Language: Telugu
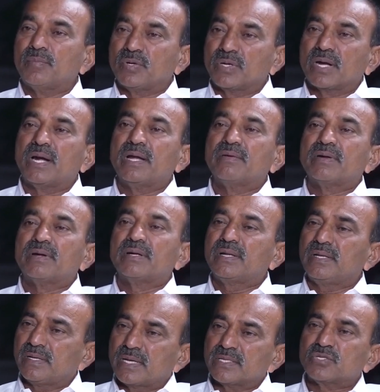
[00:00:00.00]
మునగాడు
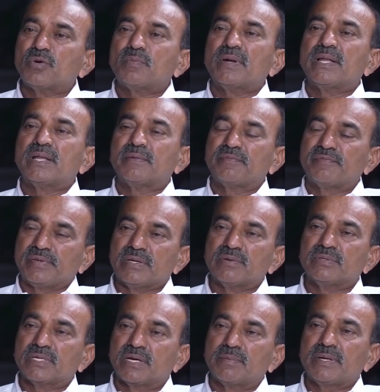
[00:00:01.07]
ఎవరంటే రాజగోపాల్ అనే
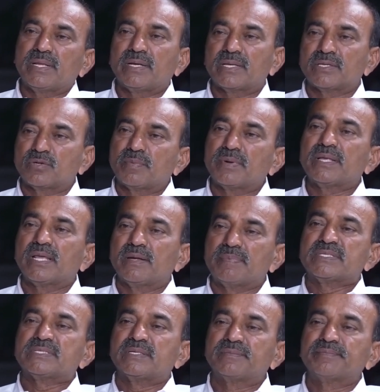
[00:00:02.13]
ఫీలింగ్ ఉంది కాబట్టి రాజగోపాల్ని
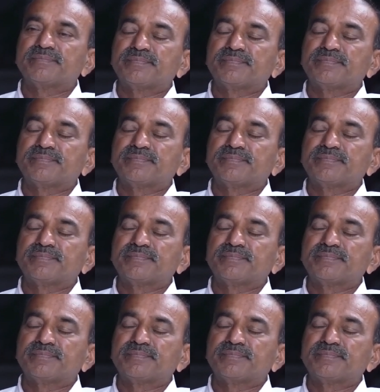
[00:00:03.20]
గెలిపిస్తారు